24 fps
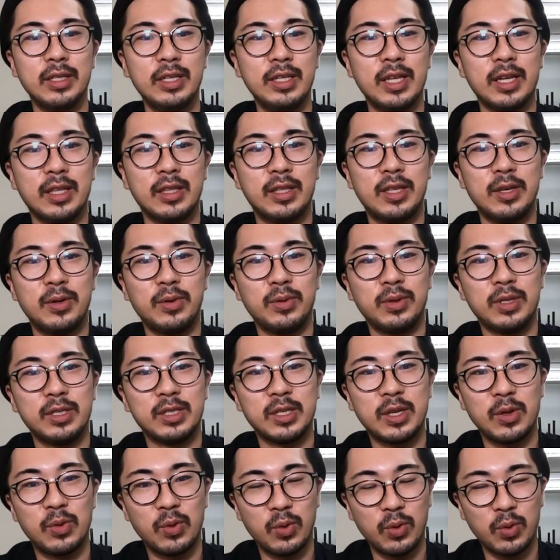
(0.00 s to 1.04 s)
になってるんで
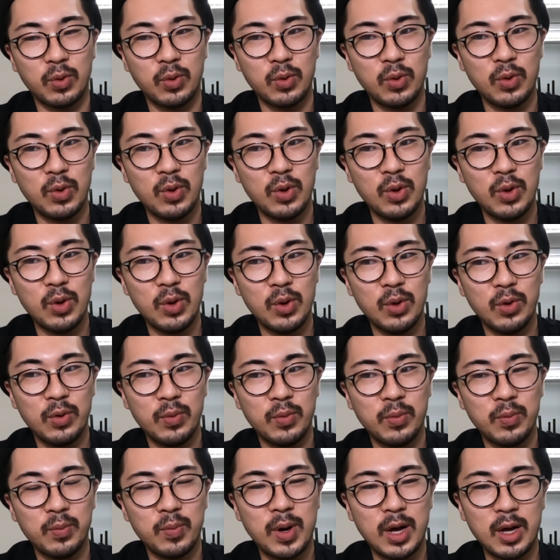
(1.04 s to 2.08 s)
すけど
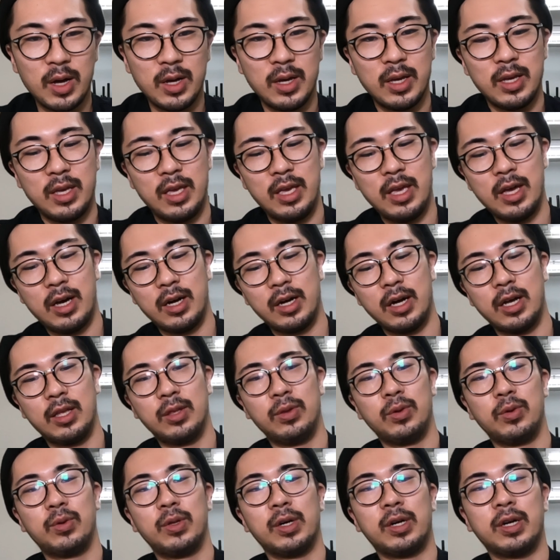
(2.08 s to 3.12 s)
まあ
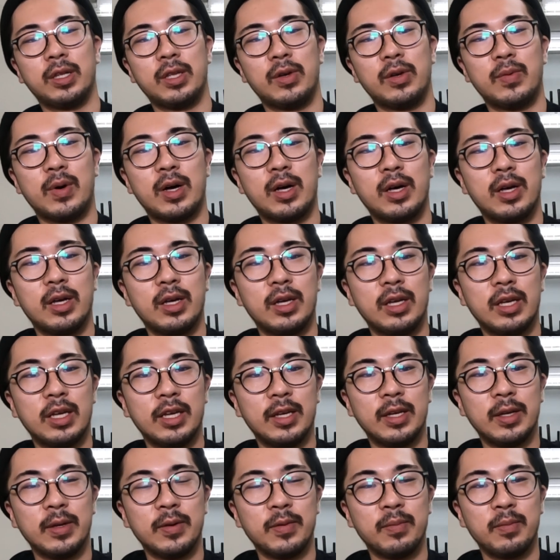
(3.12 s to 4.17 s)
エアガンの中では、
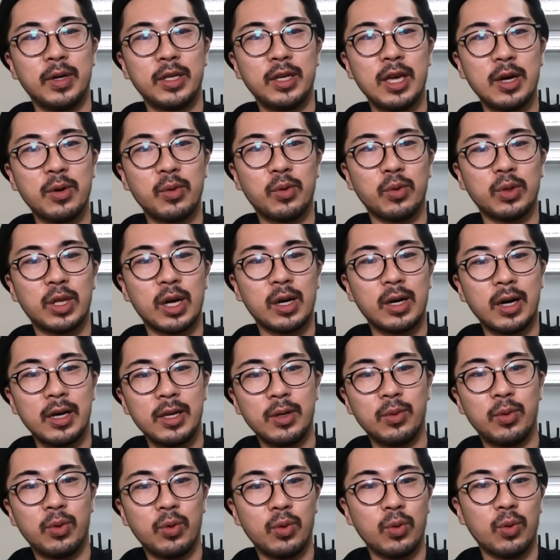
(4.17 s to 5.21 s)
ま結構高
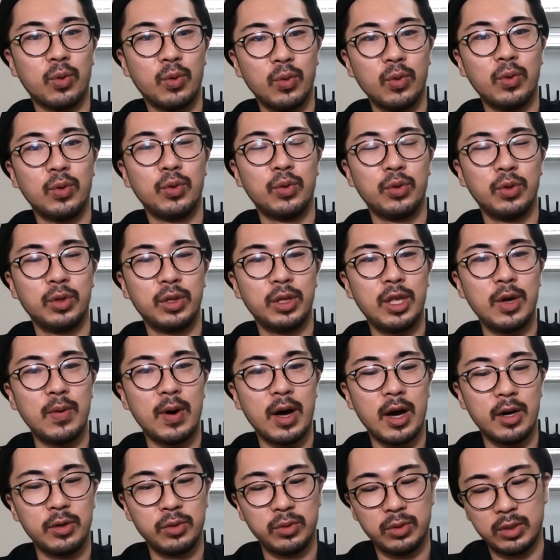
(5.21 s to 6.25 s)
い方で
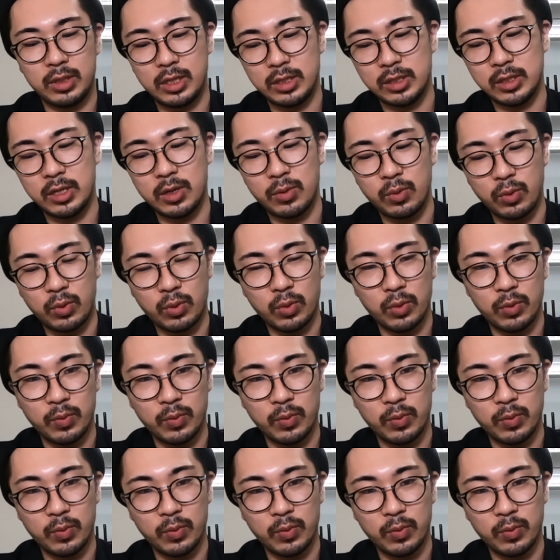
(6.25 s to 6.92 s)
はあるんですけど